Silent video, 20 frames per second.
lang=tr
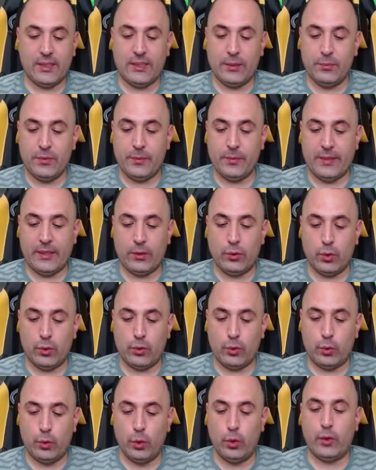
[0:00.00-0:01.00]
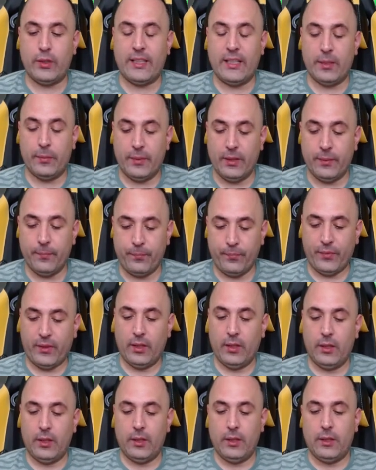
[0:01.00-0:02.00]
rakibimizi bekliyoruz. Türkiye mi?
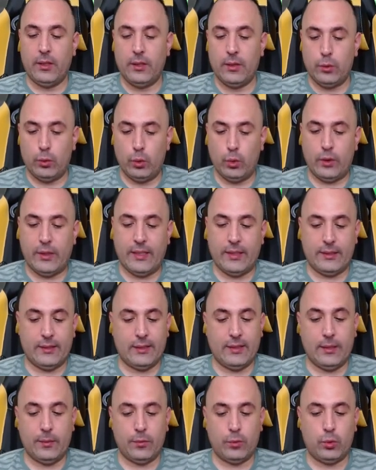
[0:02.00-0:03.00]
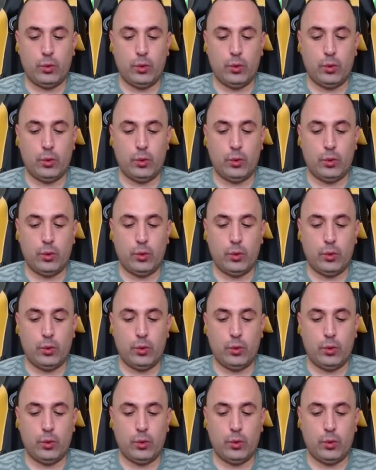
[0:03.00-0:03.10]
Türkiye'dir değil mi?